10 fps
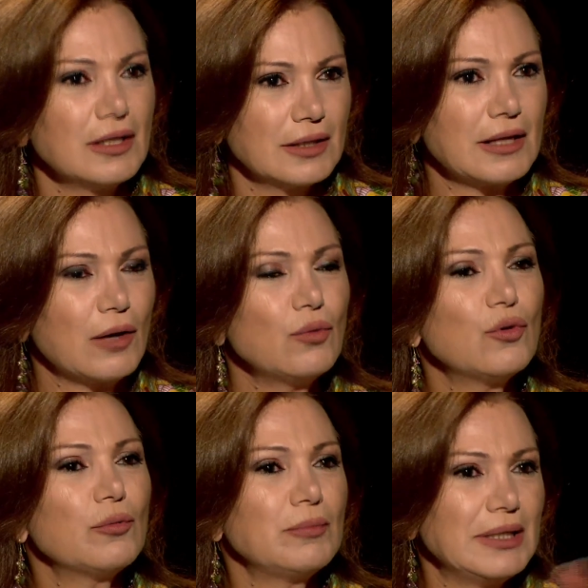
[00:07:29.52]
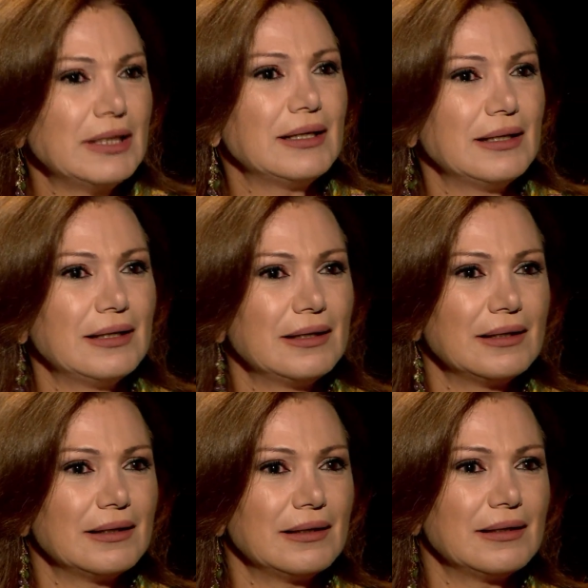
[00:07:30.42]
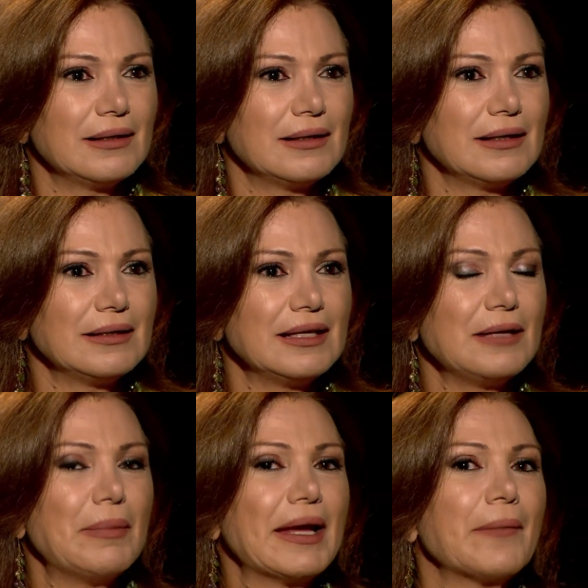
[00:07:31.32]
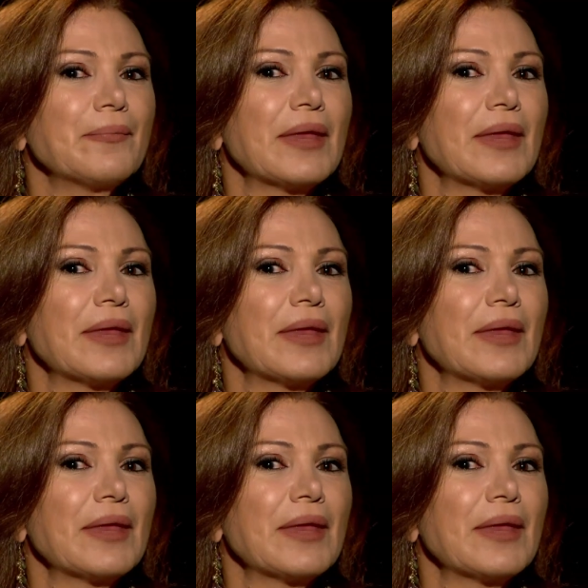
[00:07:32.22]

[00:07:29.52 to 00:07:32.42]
يضعوهم آه، آه، للبيع, للبيع.